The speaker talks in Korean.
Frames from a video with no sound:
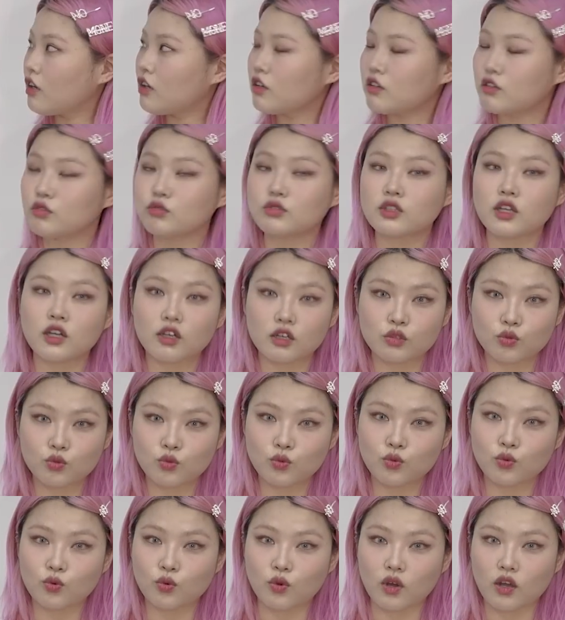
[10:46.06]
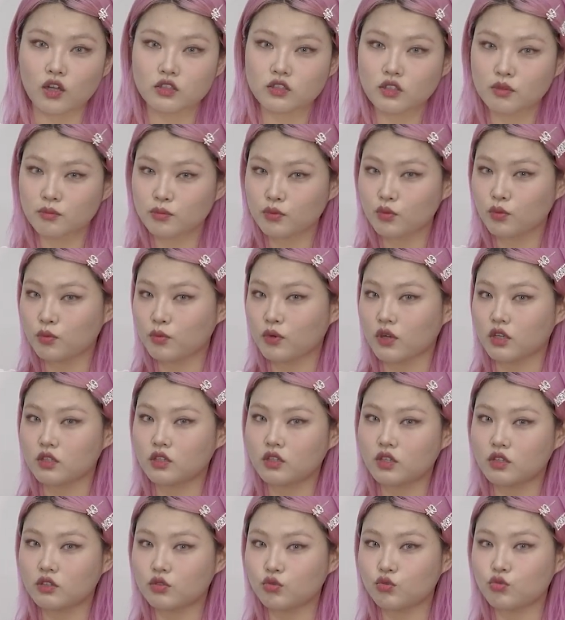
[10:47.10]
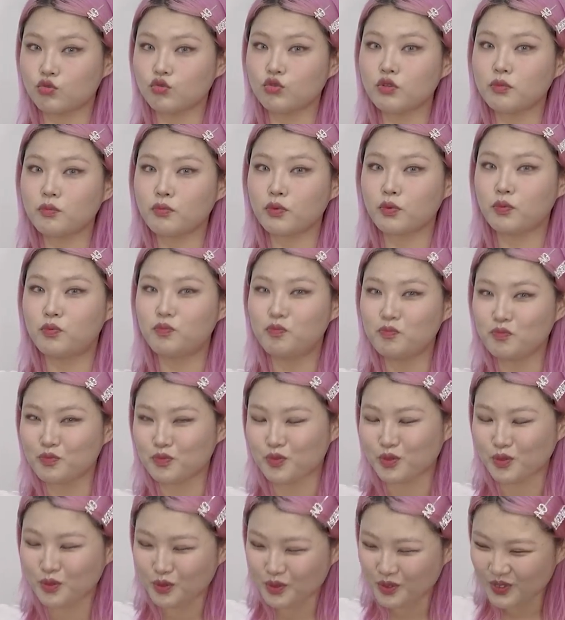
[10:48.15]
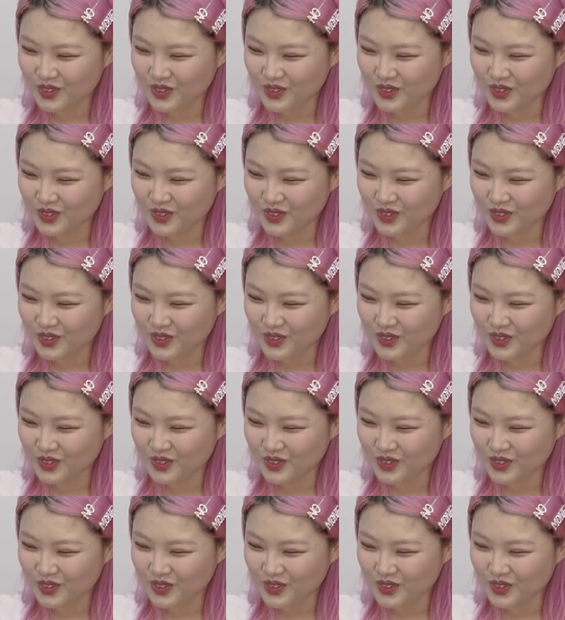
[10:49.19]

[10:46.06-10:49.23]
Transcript: 그리고 제가 또 아장 프로보카테로 유니폼도